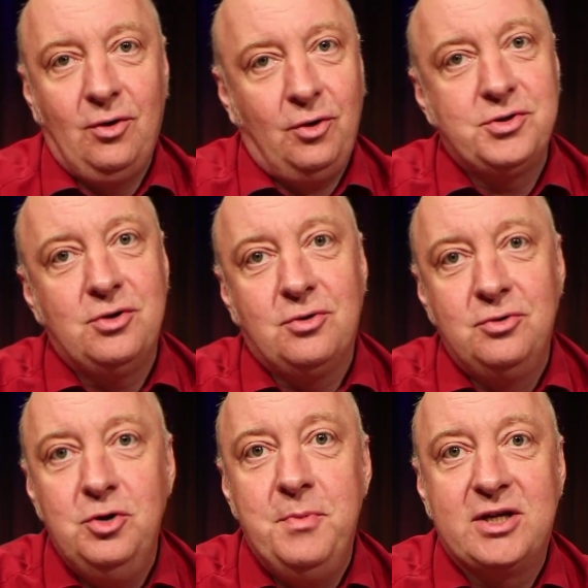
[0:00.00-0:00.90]
Rostock
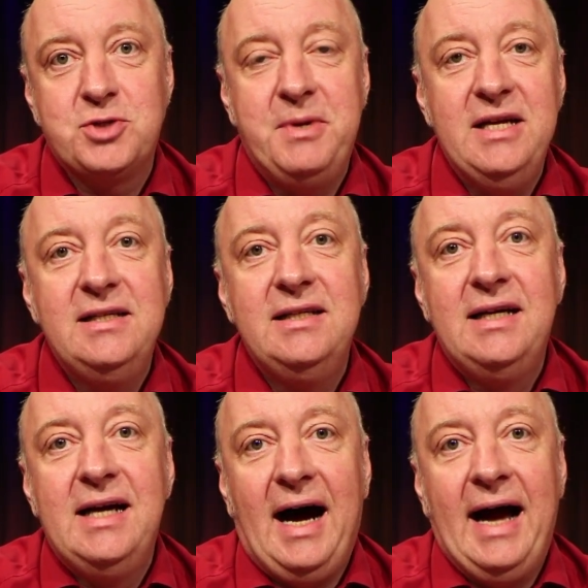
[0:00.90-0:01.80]
und Lübeck spielen.
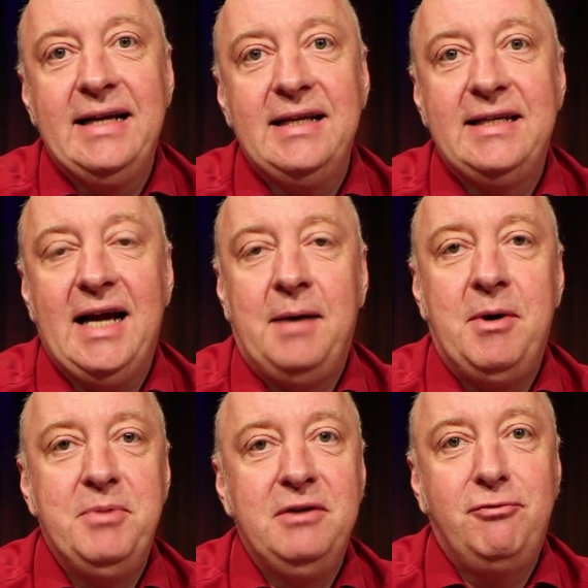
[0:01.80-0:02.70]
Eigentlich bedenklich,
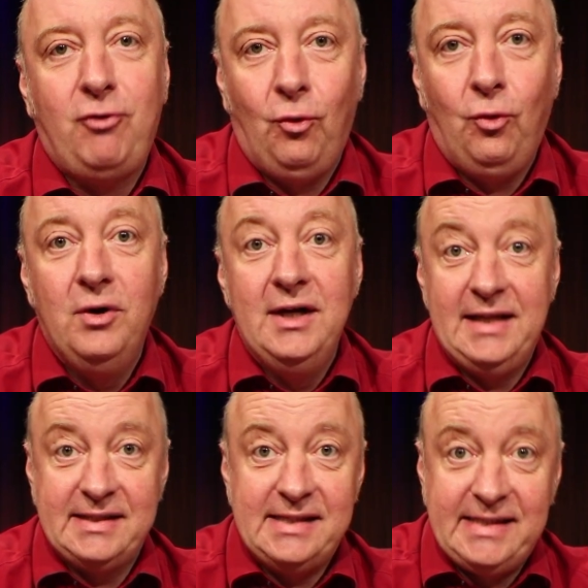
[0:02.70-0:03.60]
aber bin froh,
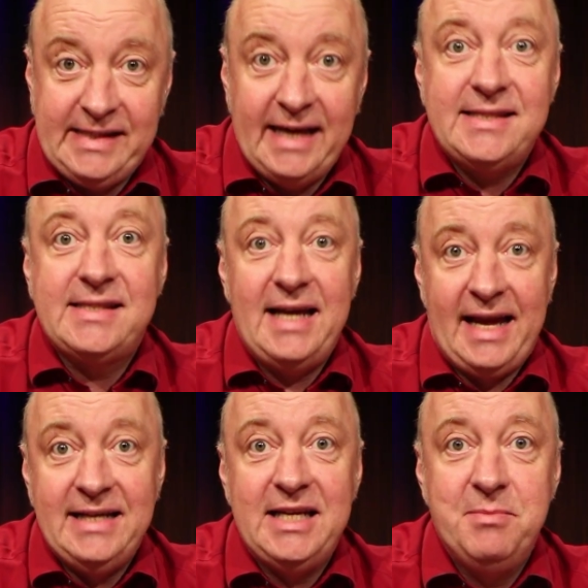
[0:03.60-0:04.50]
dass es jetzt
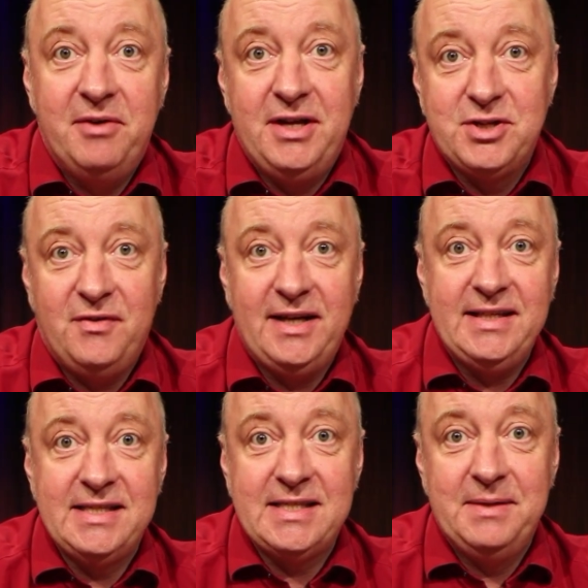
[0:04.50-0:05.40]
endlich mal wieder
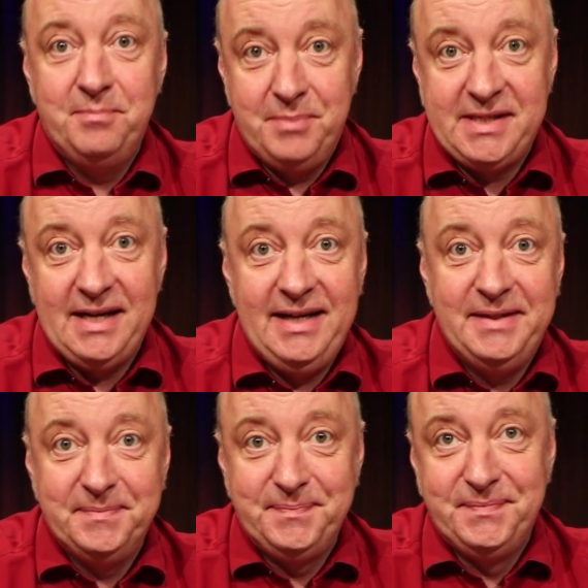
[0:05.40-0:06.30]
soweit ist. Bis
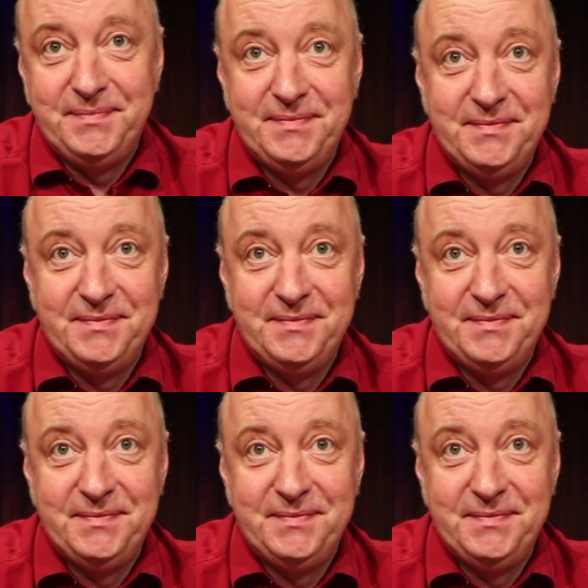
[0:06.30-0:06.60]
dahin.